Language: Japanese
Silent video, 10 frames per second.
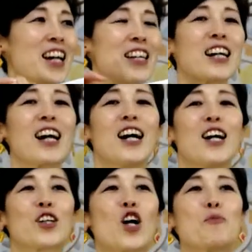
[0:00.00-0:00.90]
なんか
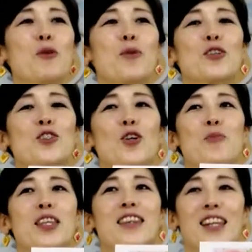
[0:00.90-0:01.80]
今日も
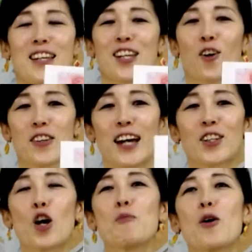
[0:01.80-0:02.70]
ボンジョビって聞こえない、
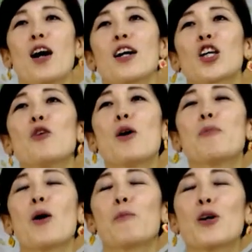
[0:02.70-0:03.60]
今日も今日も
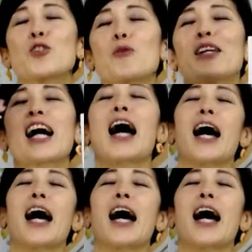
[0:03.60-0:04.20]
ボ, ボンジョビか、